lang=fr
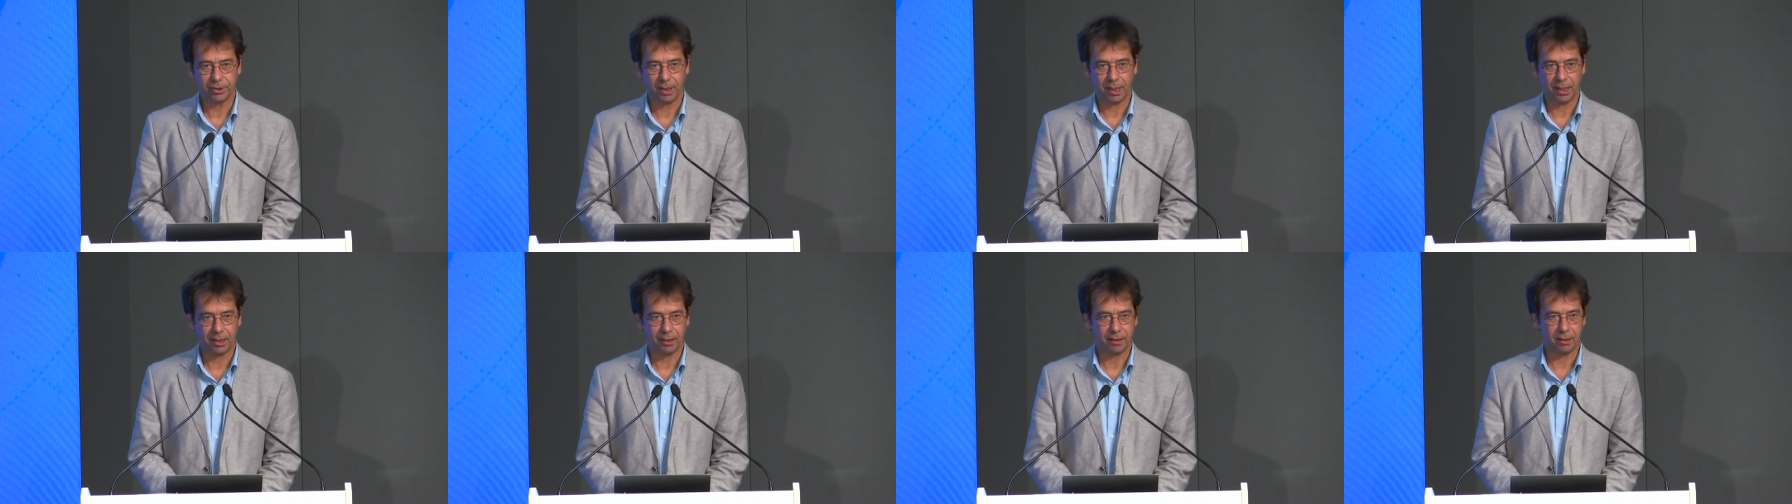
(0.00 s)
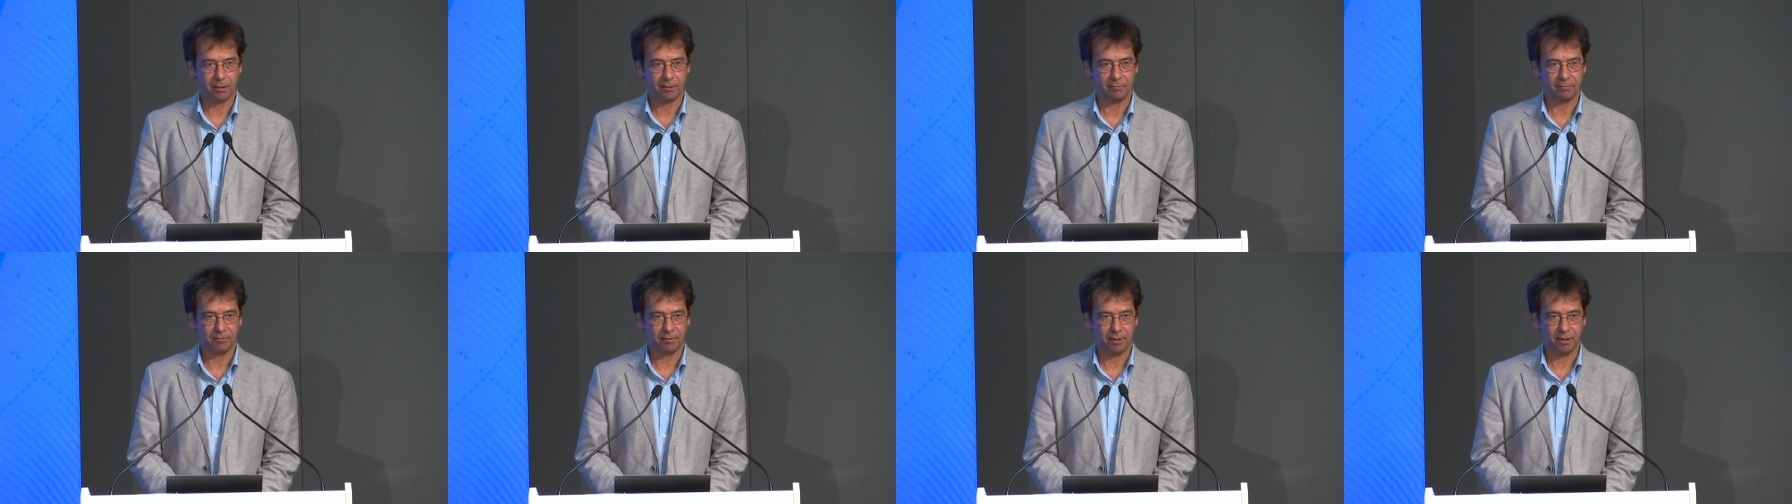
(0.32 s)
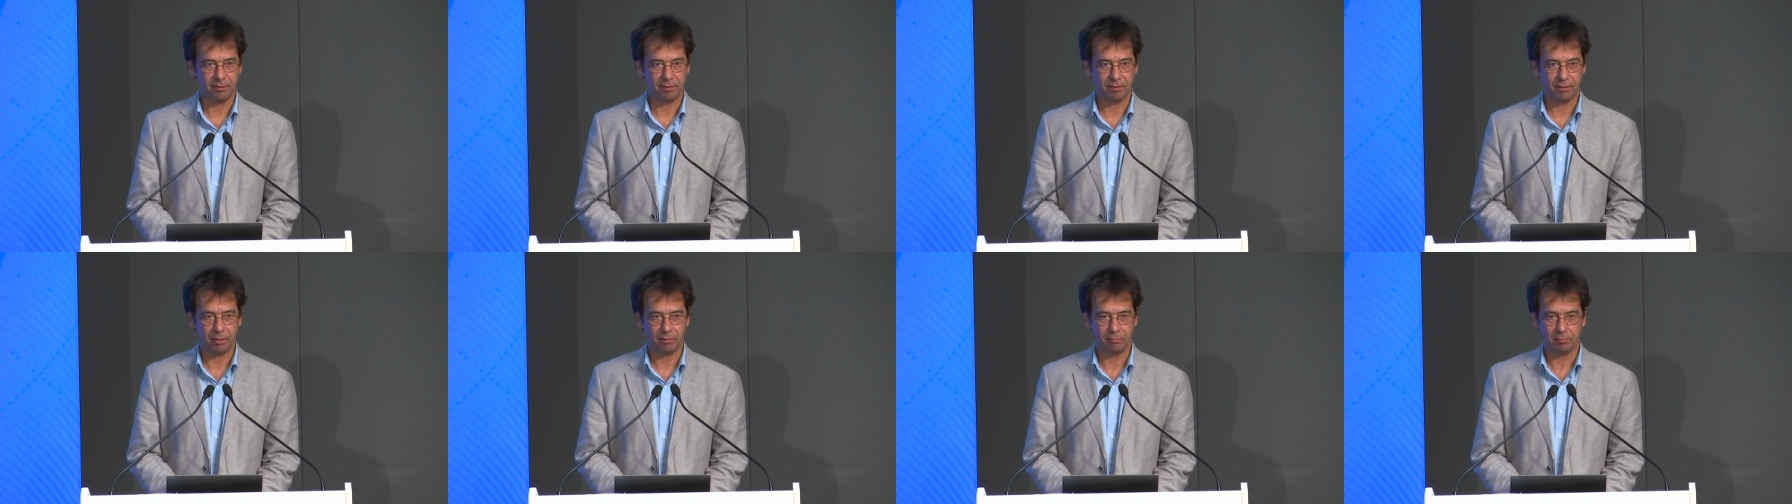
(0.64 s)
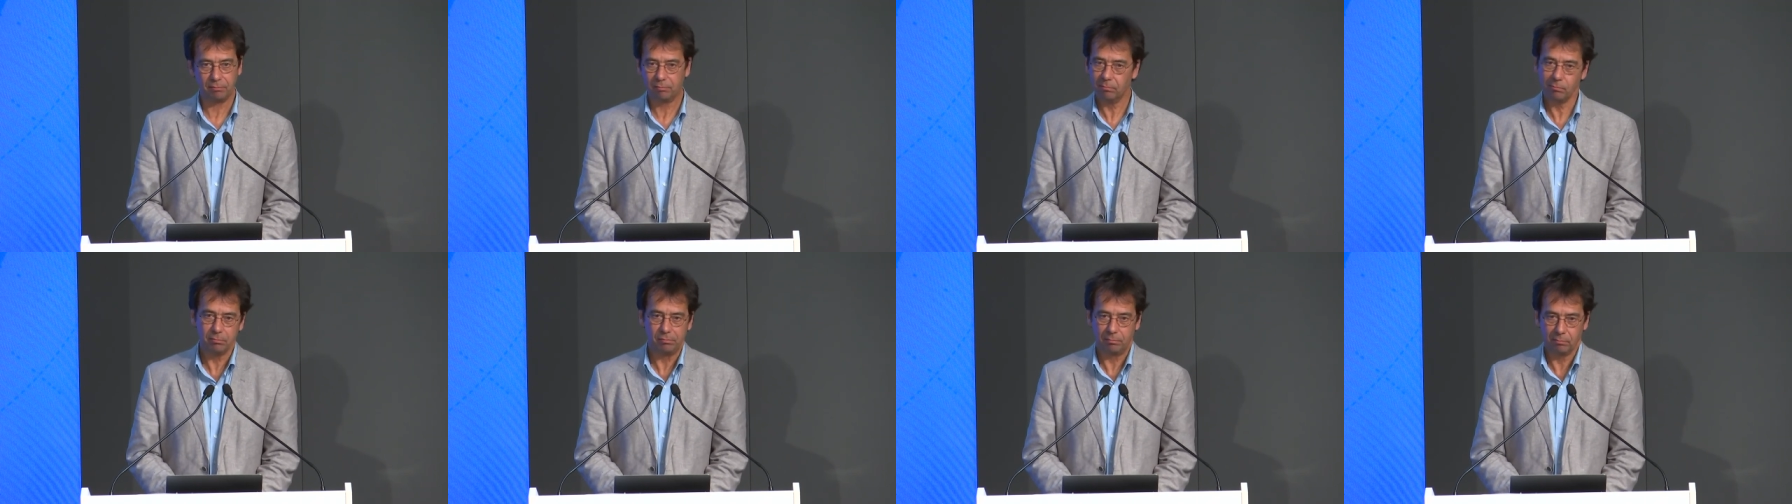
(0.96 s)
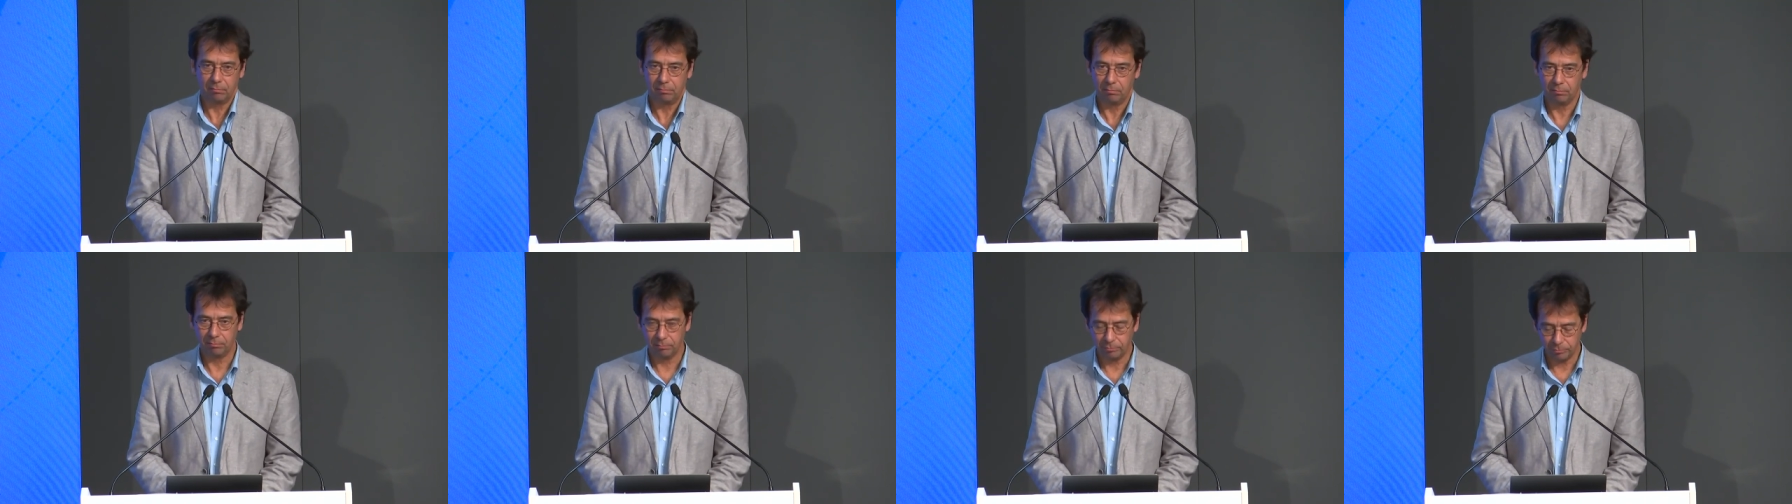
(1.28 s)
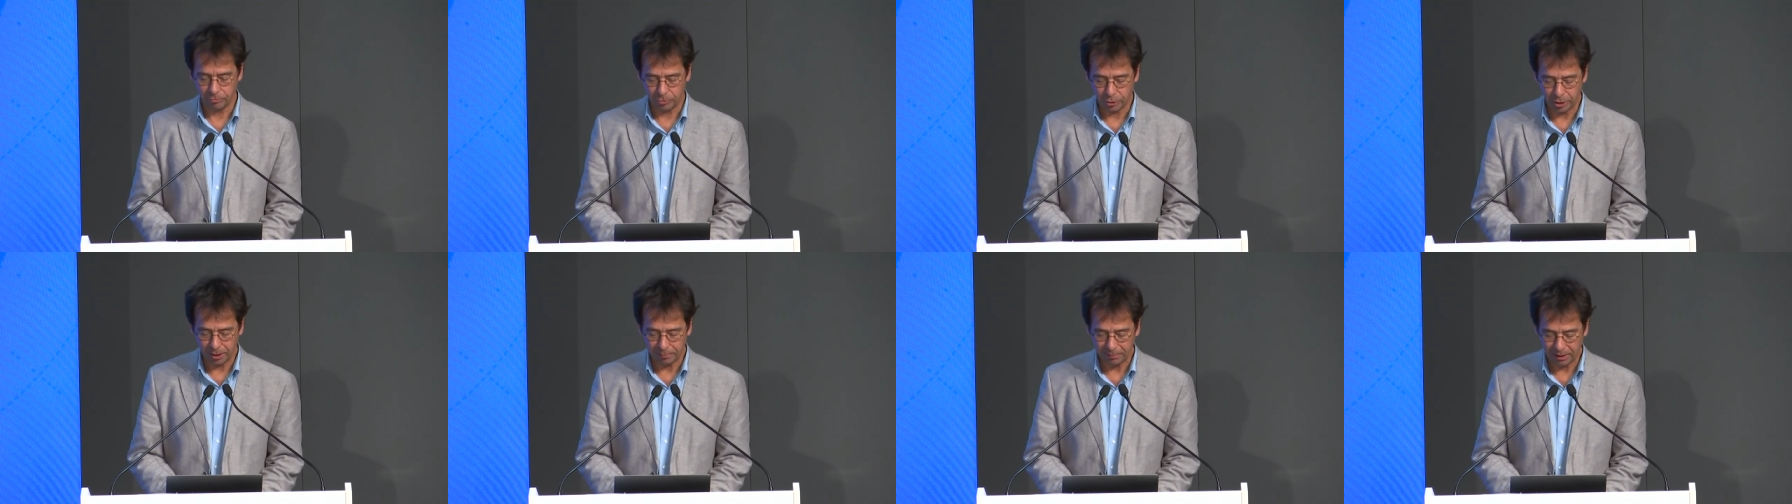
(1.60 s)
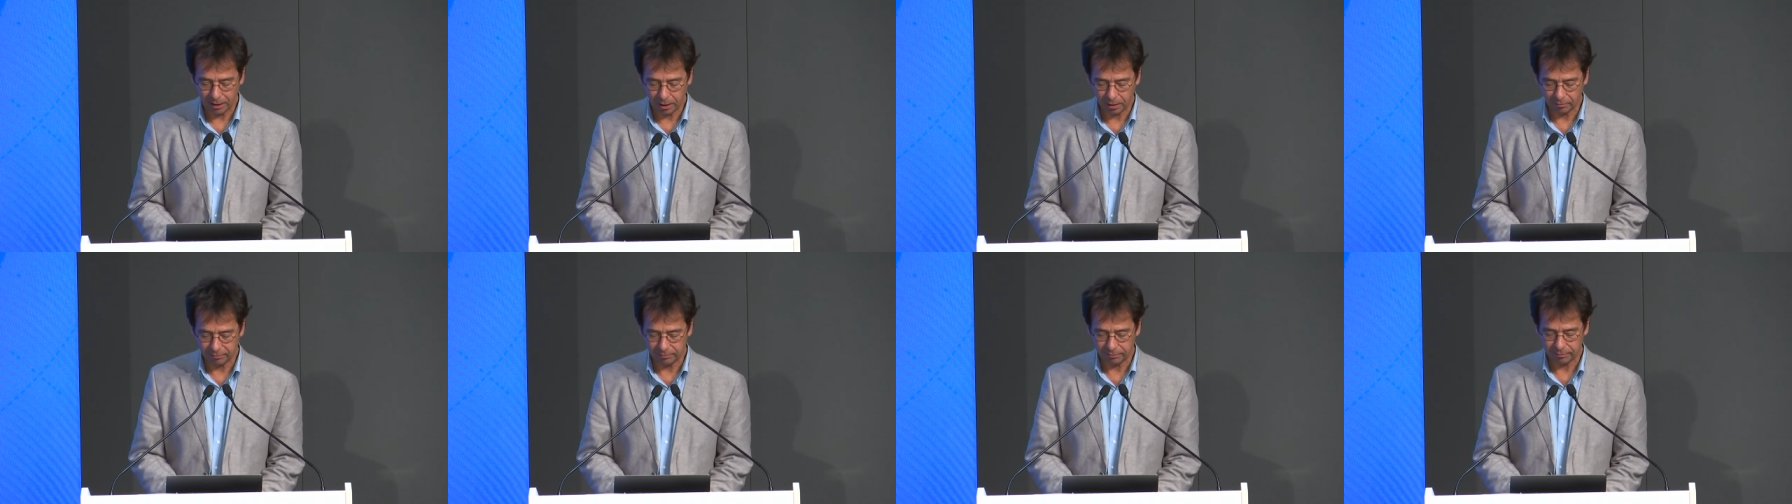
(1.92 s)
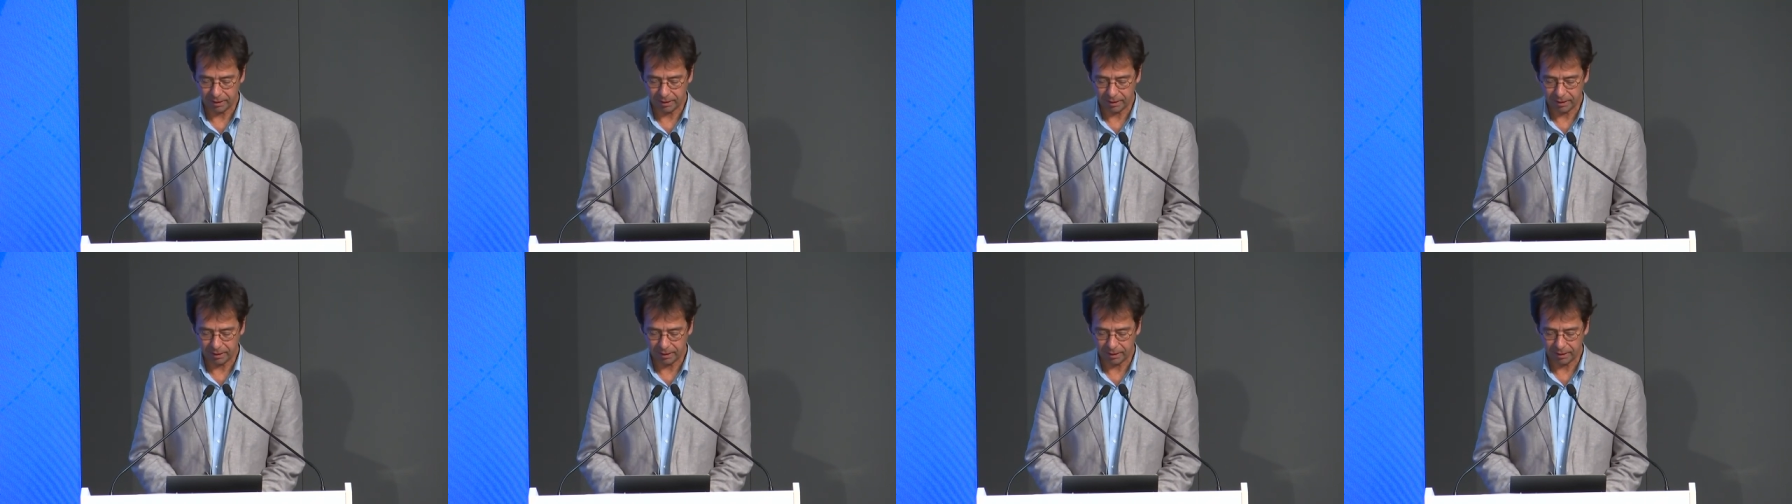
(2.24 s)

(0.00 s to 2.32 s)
opérationnelles techniques